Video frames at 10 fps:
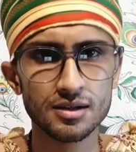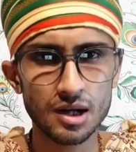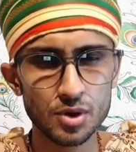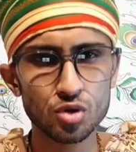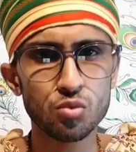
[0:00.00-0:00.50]

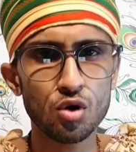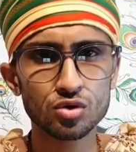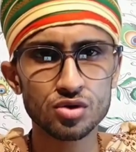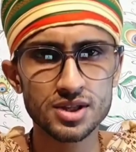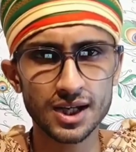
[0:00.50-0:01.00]
आपने तो बहुत
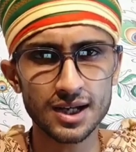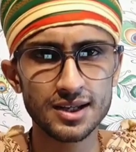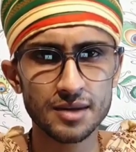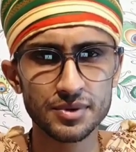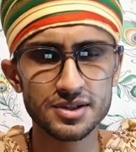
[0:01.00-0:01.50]
कुछ देखा नहीं
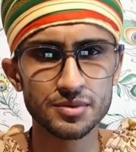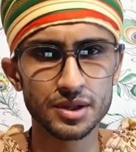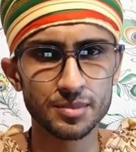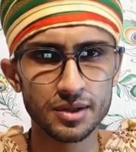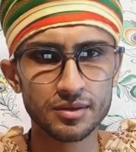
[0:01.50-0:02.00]
है अपने जीवन
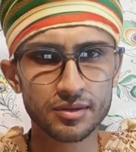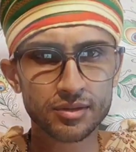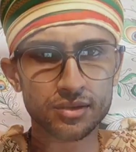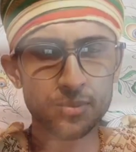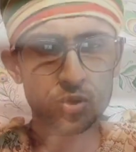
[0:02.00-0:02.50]
में
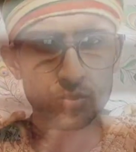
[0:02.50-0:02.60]
आपने तो